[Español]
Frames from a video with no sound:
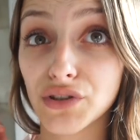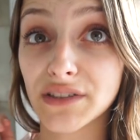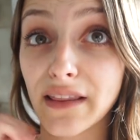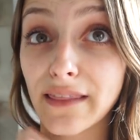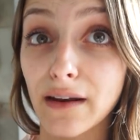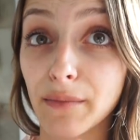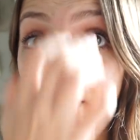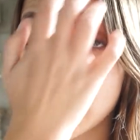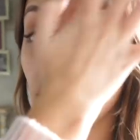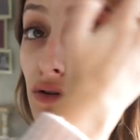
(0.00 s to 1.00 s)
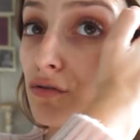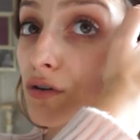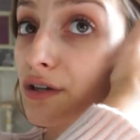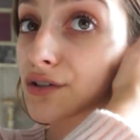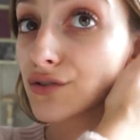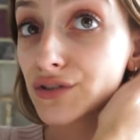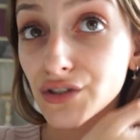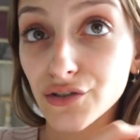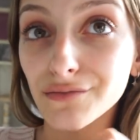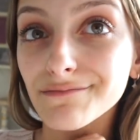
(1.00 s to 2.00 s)
Pues sinceramente lo único que he hecho ha
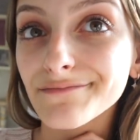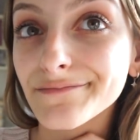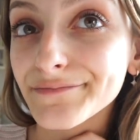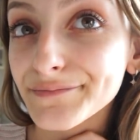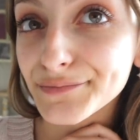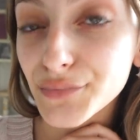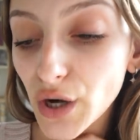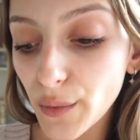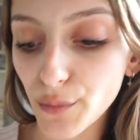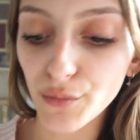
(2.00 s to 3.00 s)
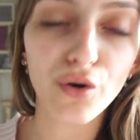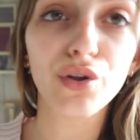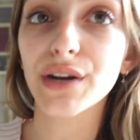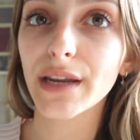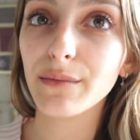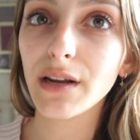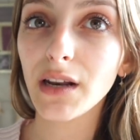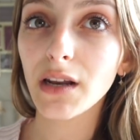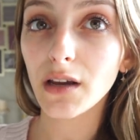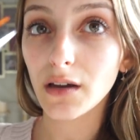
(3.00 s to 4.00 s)
sido ponerme un poco de
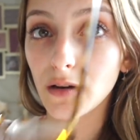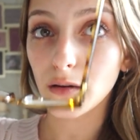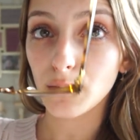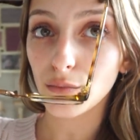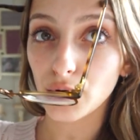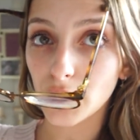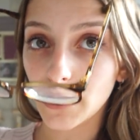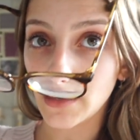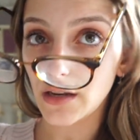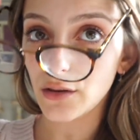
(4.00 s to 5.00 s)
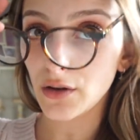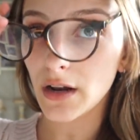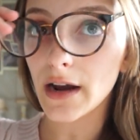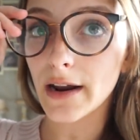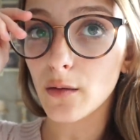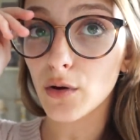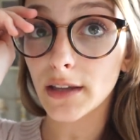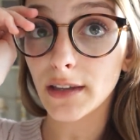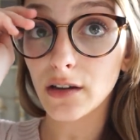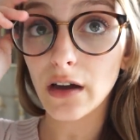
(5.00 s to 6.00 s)
rímel, porque teniendo la cara como
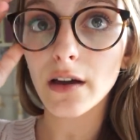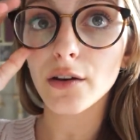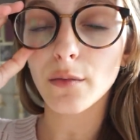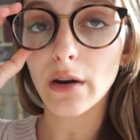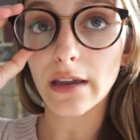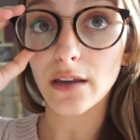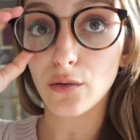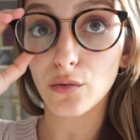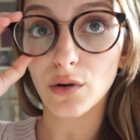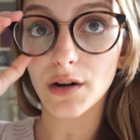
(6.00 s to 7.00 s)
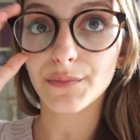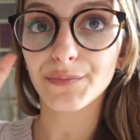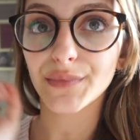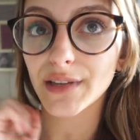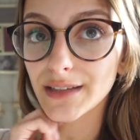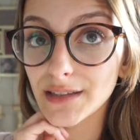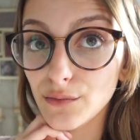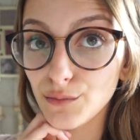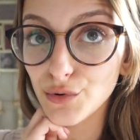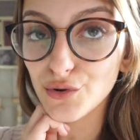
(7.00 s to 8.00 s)
la tenga no me la quiero jugar. Así
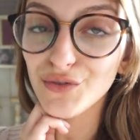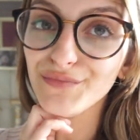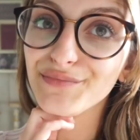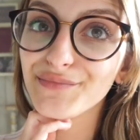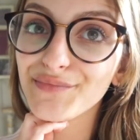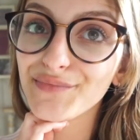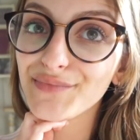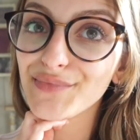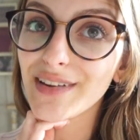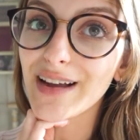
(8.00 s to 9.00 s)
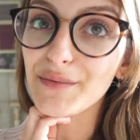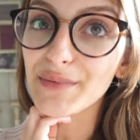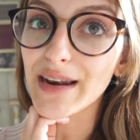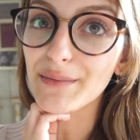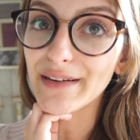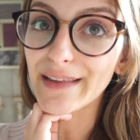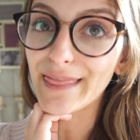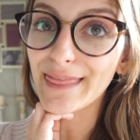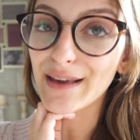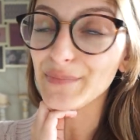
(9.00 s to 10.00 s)
un poco cambia la
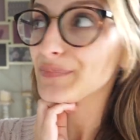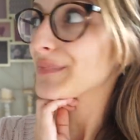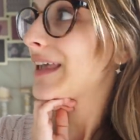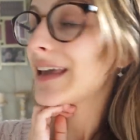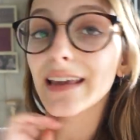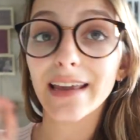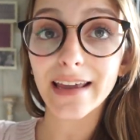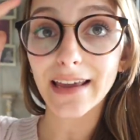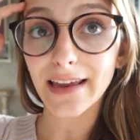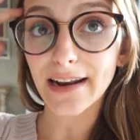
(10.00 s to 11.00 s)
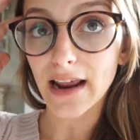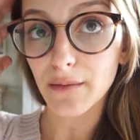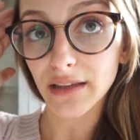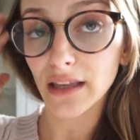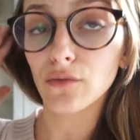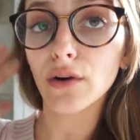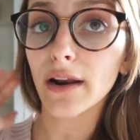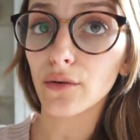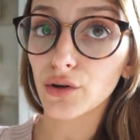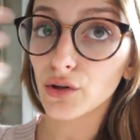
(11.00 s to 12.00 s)
apariencia que realmente es una
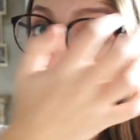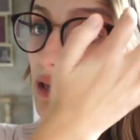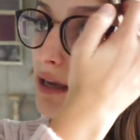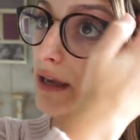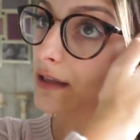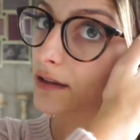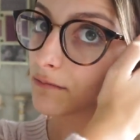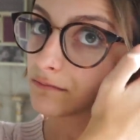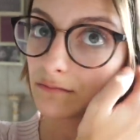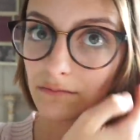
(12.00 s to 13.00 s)
reunión de